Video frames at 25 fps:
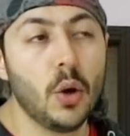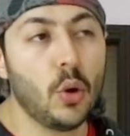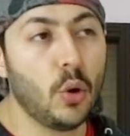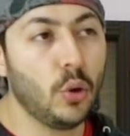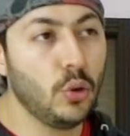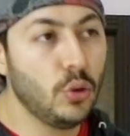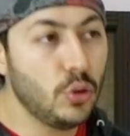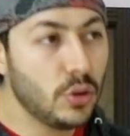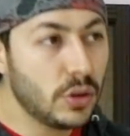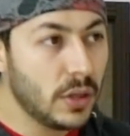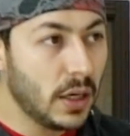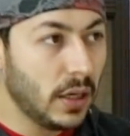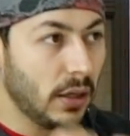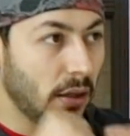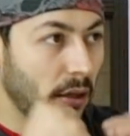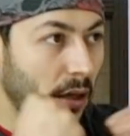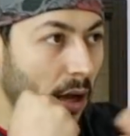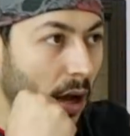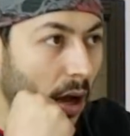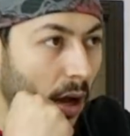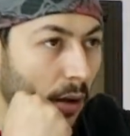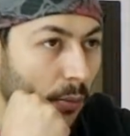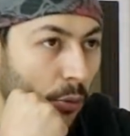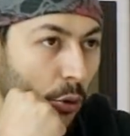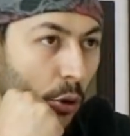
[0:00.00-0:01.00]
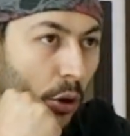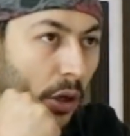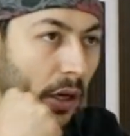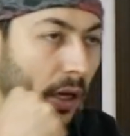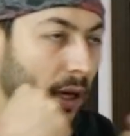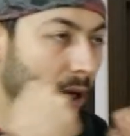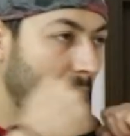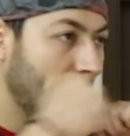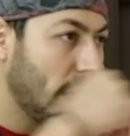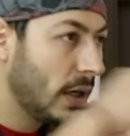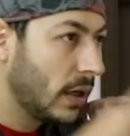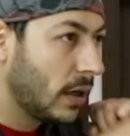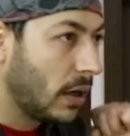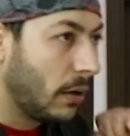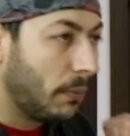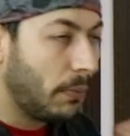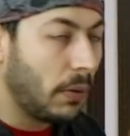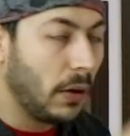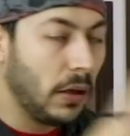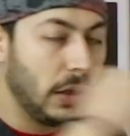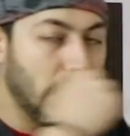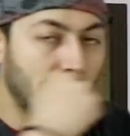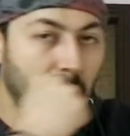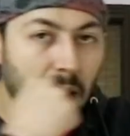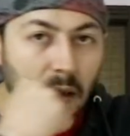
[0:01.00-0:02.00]
O yüzden daha böyle
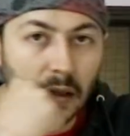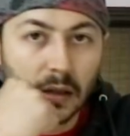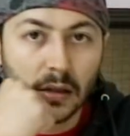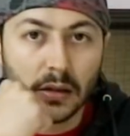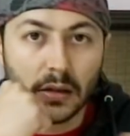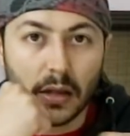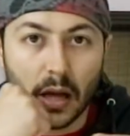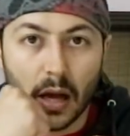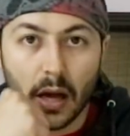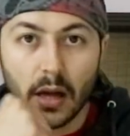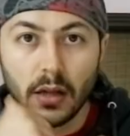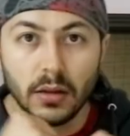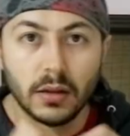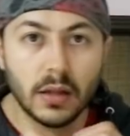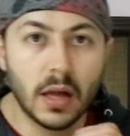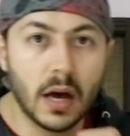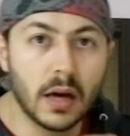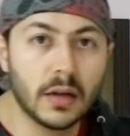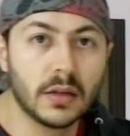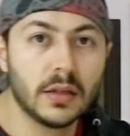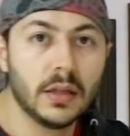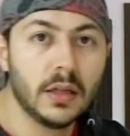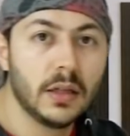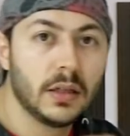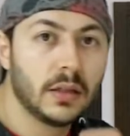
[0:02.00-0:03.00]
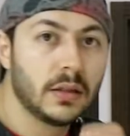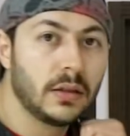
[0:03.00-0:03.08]
kapalı, daha dar,